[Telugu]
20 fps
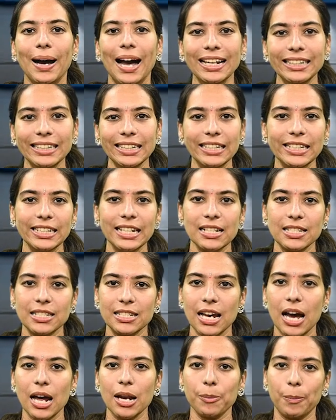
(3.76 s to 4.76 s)
పాన్ ఇండియా
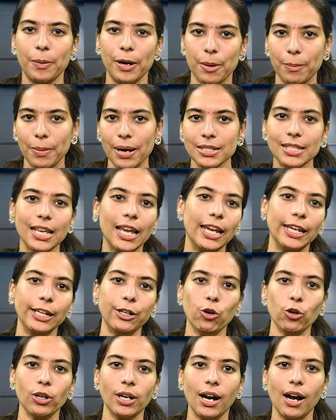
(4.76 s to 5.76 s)
స్టార్ ప్రభాస్
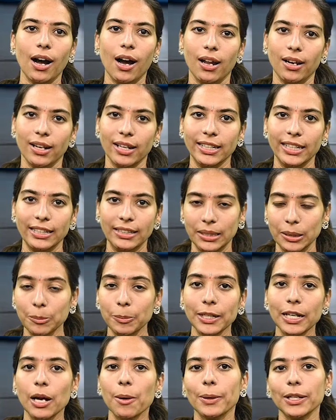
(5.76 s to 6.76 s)
హీరోగా అలాగే
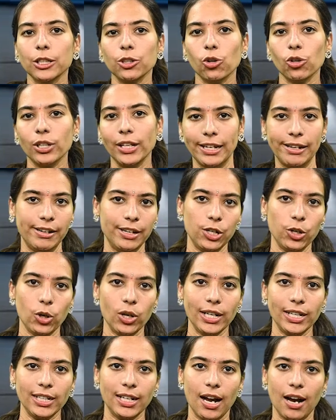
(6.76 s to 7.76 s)
దీపికా పదుకోనే
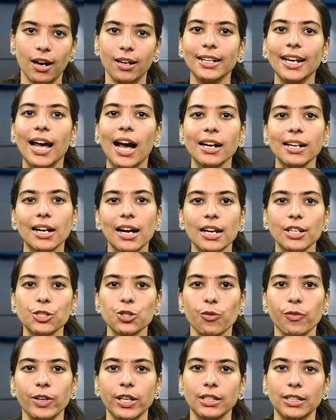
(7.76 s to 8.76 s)
హీరోయిన్గా నాగా
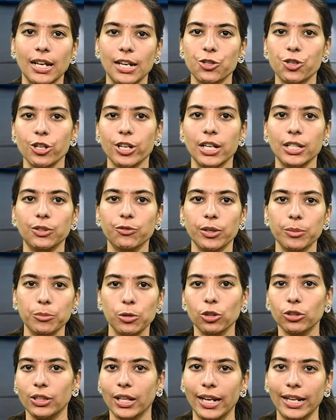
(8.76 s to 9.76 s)
అశ్విన్
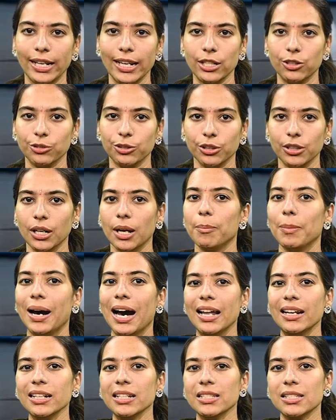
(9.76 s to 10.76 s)
దర్శకత్వంలో తెరకెక్కుతున్న
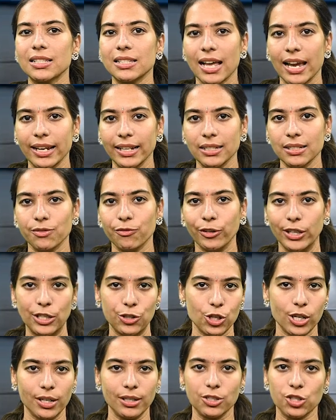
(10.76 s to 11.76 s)
భారీ సైన్
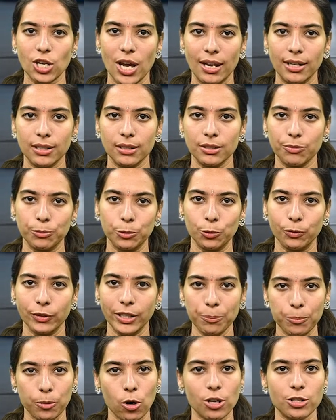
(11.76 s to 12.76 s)
ఫిక్షన్ జానర్ మూవీ
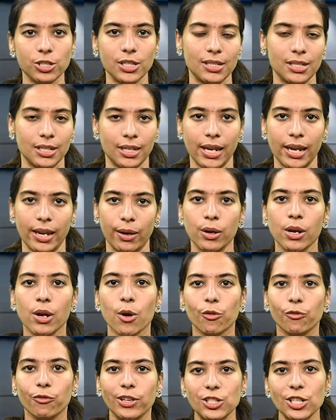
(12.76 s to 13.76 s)
ప్రాజెక్ట్కి
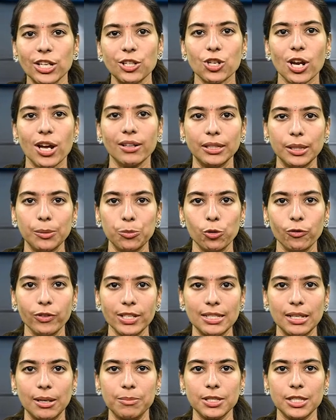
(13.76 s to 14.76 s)
విజయశాంతి మూవీ
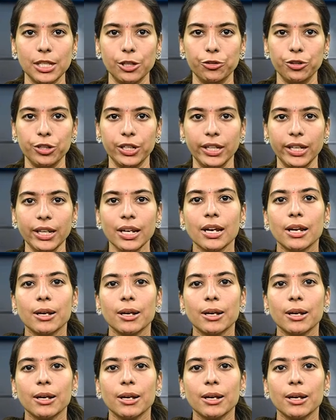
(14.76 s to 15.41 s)
సంస్థ నుండి